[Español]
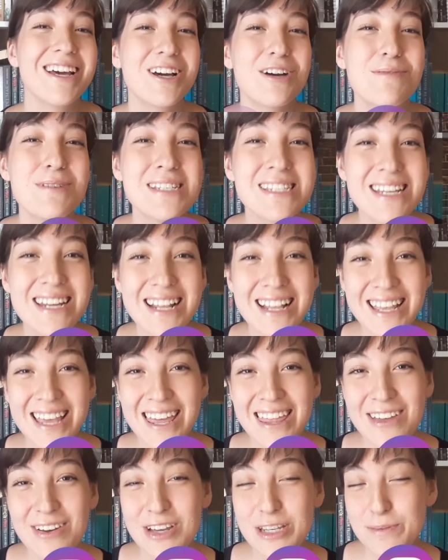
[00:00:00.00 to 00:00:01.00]
¿Cómo están el día
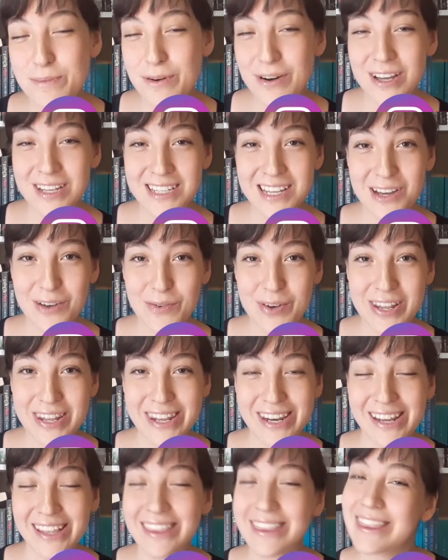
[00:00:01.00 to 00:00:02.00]
de hoy? Espero que se
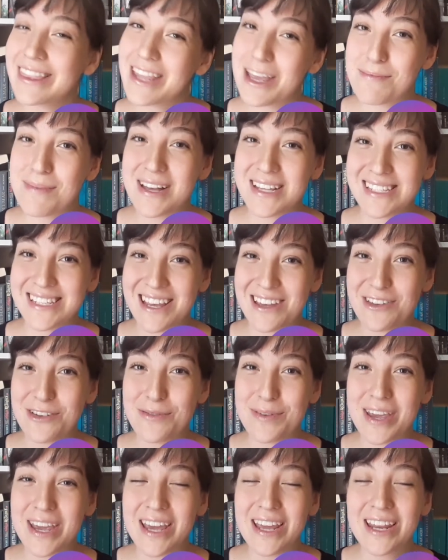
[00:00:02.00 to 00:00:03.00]
encuentren demasiado
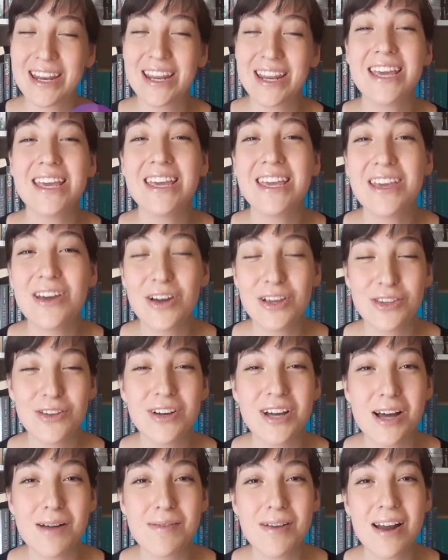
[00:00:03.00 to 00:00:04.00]
bien. Y hoy
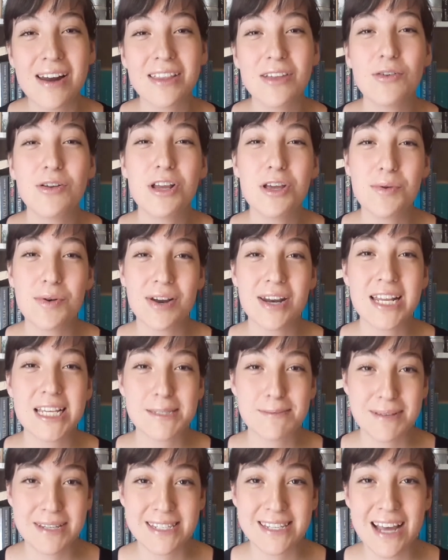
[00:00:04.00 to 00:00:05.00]
toca hablar de un libro en
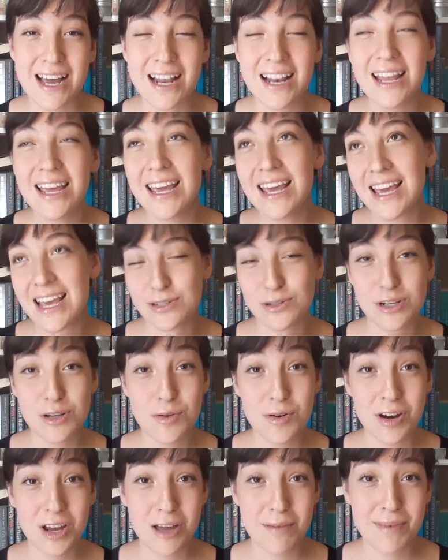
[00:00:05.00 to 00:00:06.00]
especial. Es un
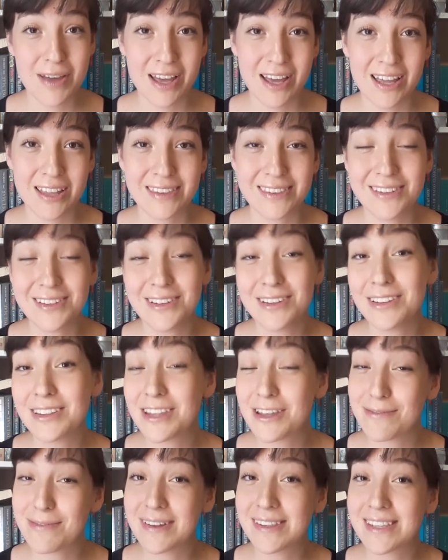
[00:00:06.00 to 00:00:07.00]
libro que me encantó,
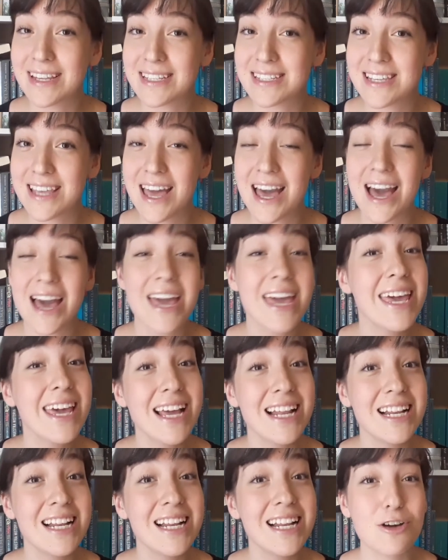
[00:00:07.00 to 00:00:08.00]
de fantasía, y
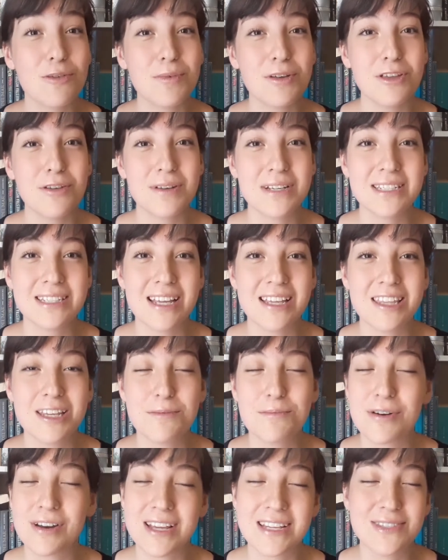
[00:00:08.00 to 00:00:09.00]
que les recomiendo bastante
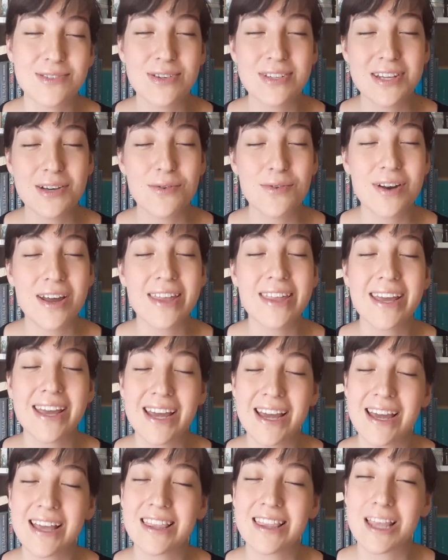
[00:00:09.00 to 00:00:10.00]
porque estoy segura de
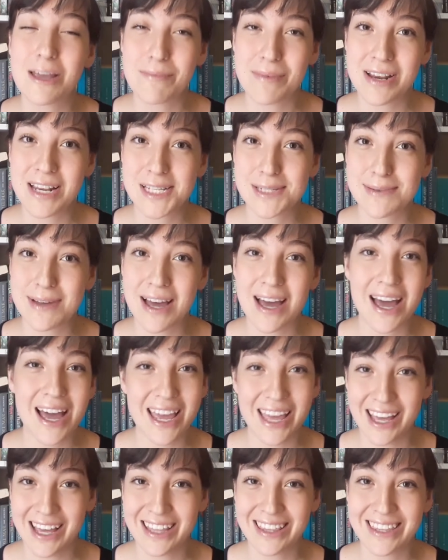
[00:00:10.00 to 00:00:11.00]
que también les va a
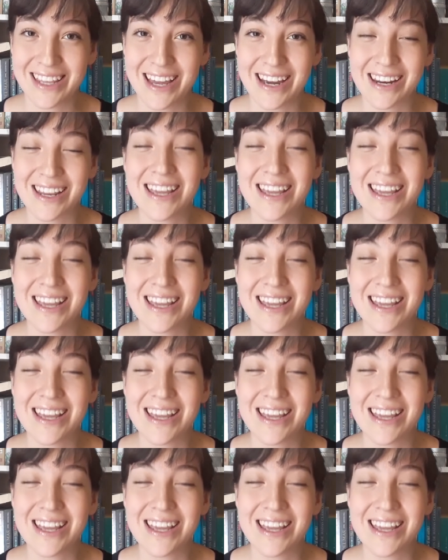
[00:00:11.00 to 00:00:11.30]
encantar.